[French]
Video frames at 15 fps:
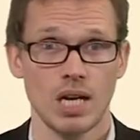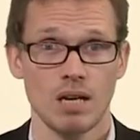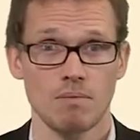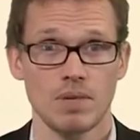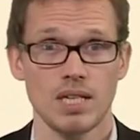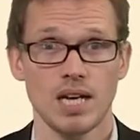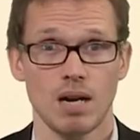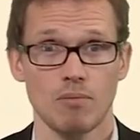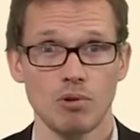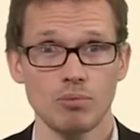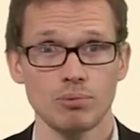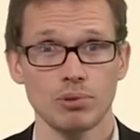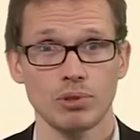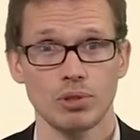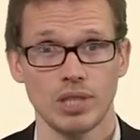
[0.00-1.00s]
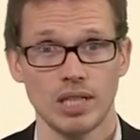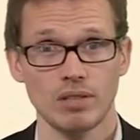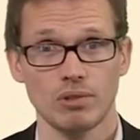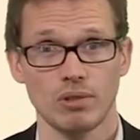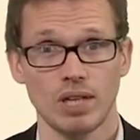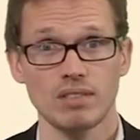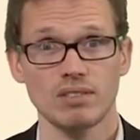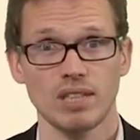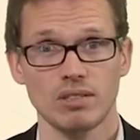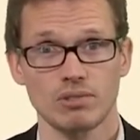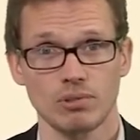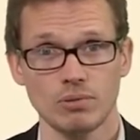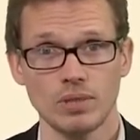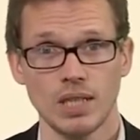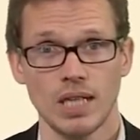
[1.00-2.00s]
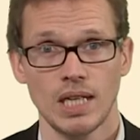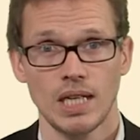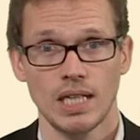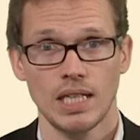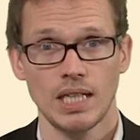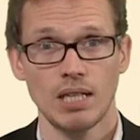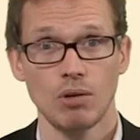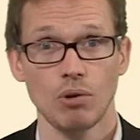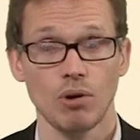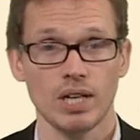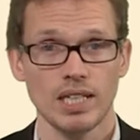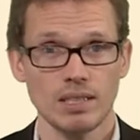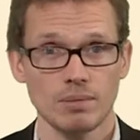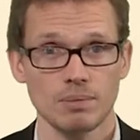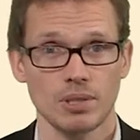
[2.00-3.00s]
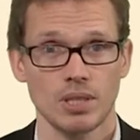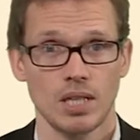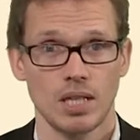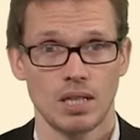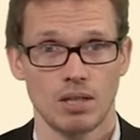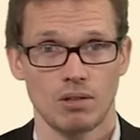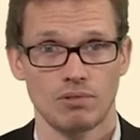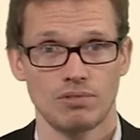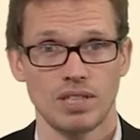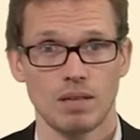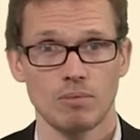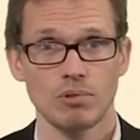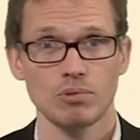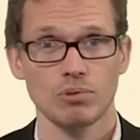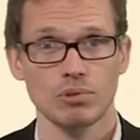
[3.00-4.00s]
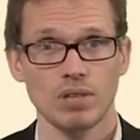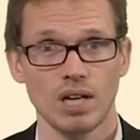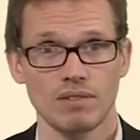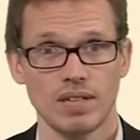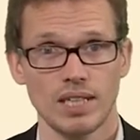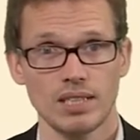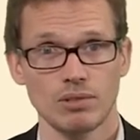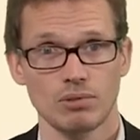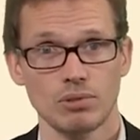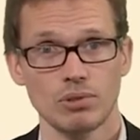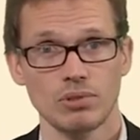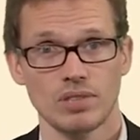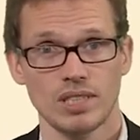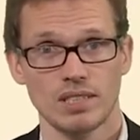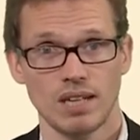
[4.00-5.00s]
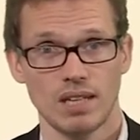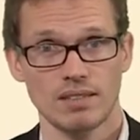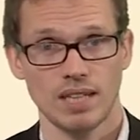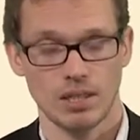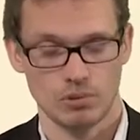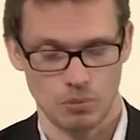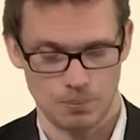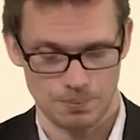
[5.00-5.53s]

mais également pour connaître l'insertion et le rythme euh, finalement de travail de ces alternants.